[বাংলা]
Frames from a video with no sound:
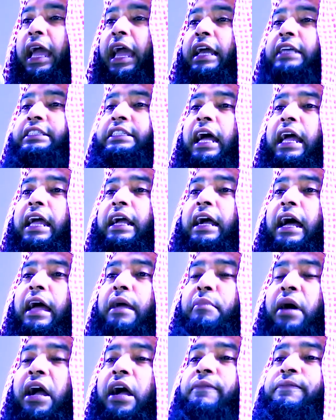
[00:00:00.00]
এই
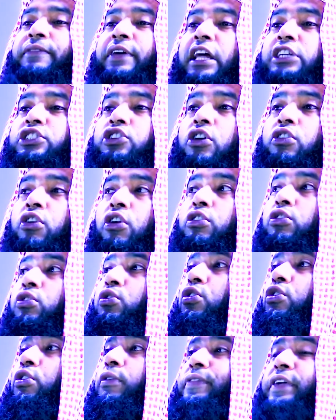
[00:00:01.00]
জায়গায় মাহফিলে যখন
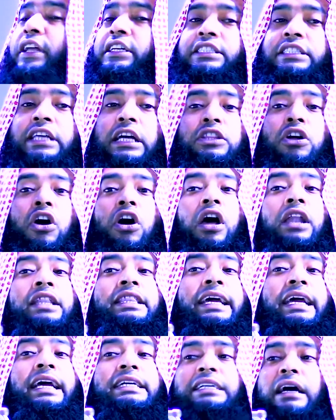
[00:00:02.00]
কোনো ফেরেস্তা দল
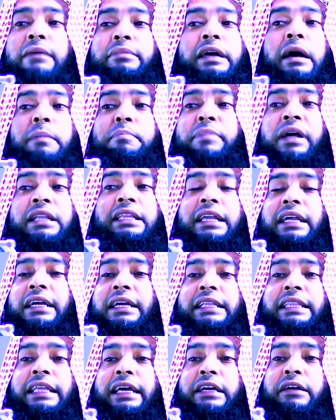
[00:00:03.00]
দেখে যাবে
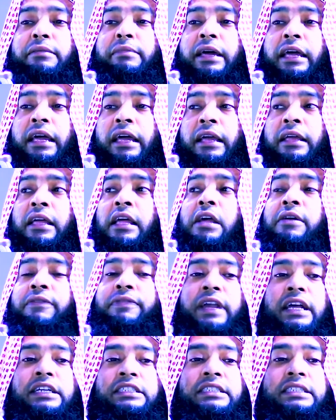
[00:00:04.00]
আপনাদেরকে দেখবে
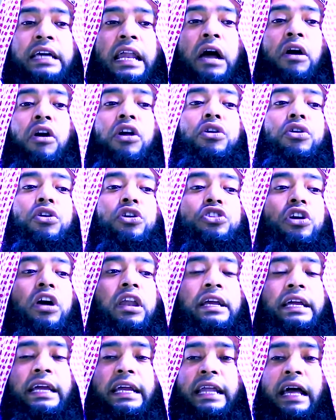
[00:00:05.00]
ফেরেস্তারা অন্য
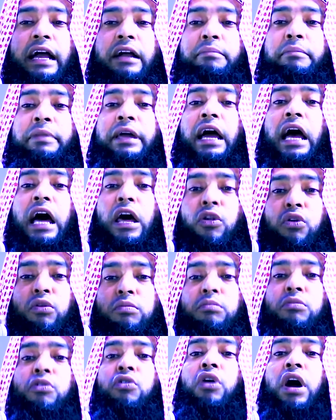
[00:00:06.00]
দলকে ডাকবে
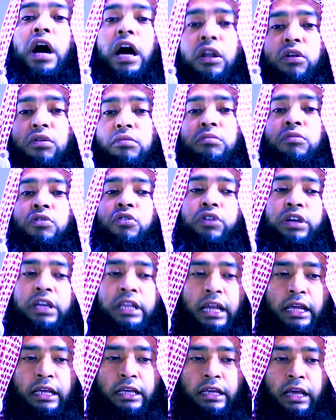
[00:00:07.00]
হালুম্মু হালুম্মু
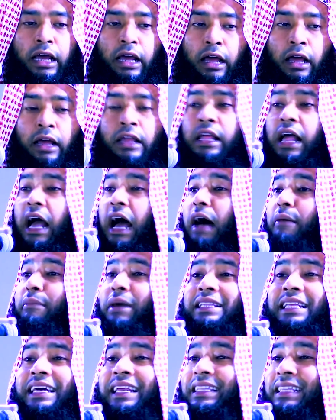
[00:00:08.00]
ইলাইয়া
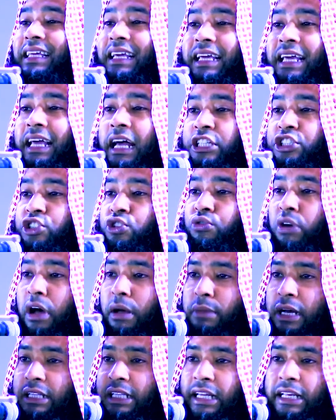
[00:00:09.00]
আমাদের দিকে আসো
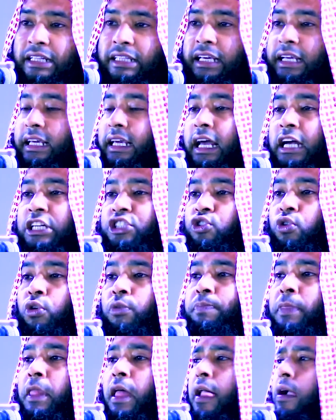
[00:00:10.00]
আমাদের দিকে আসো
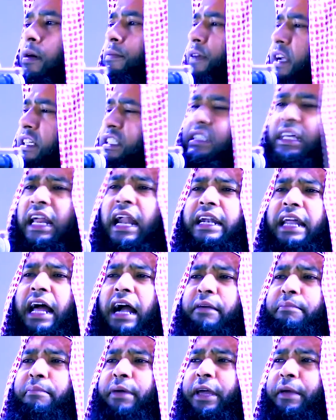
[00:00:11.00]
ফেরেস্তারা
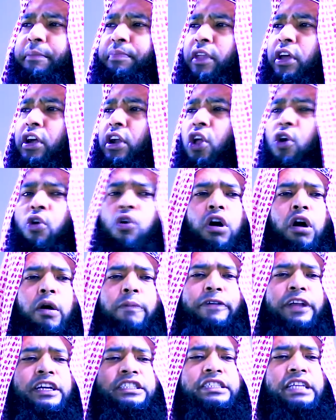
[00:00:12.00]
ডাকবে ও
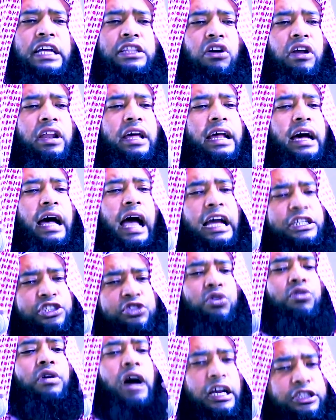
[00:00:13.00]
ফেরেস্তা দলেরা
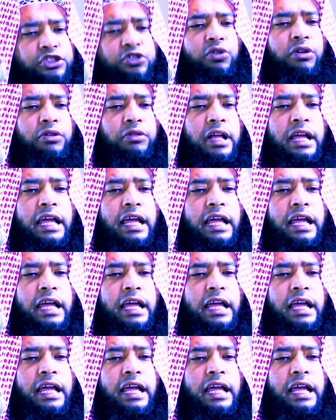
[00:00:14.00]
আসো আসো